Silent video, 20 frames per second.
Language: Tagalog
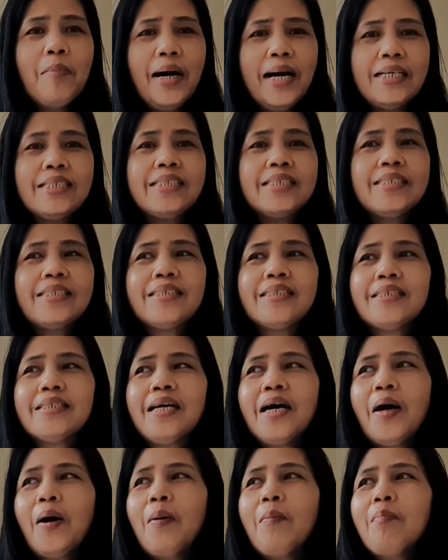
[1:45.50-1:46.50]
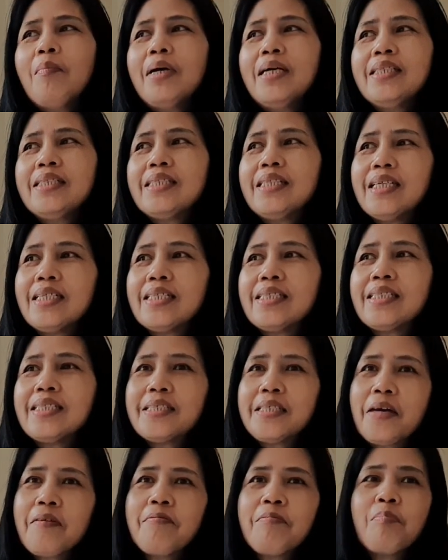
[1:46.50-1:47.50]
Mas, mas
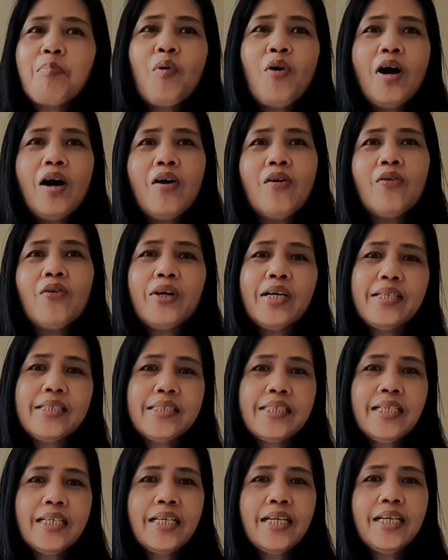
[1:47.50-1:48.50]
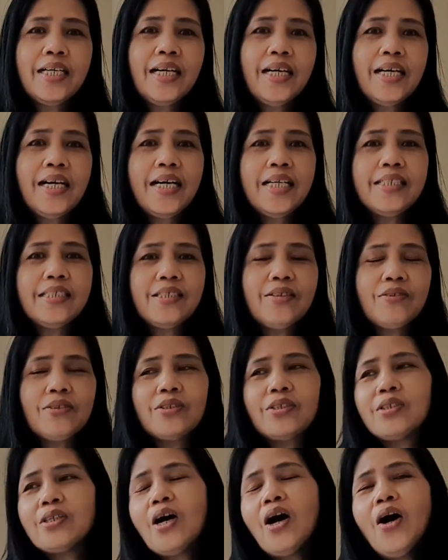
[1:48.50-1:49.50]
nagsisave po ako kaysa
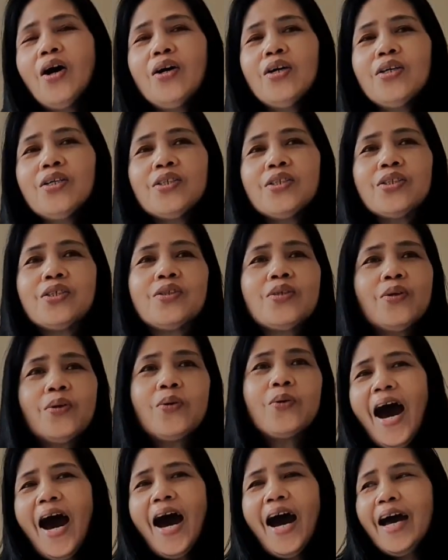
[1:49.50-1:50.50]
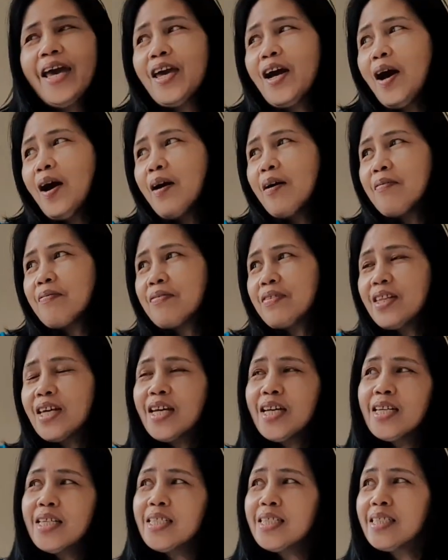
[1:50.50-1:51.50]
nagagastos. So, I have
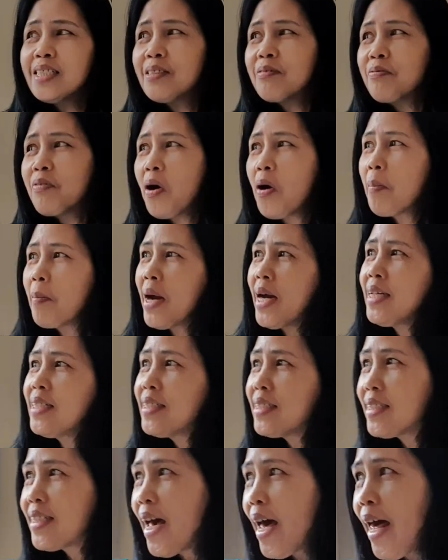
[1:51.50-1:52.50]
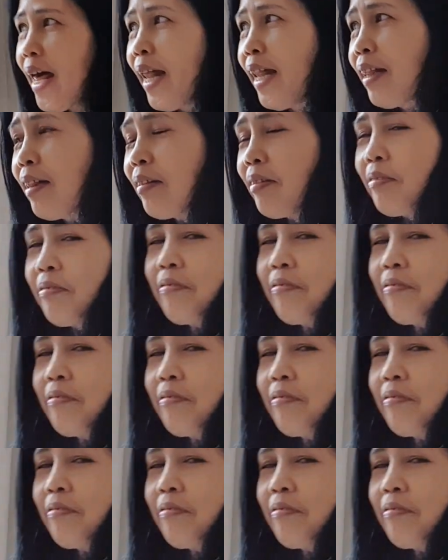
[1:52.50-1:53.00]
this for myself.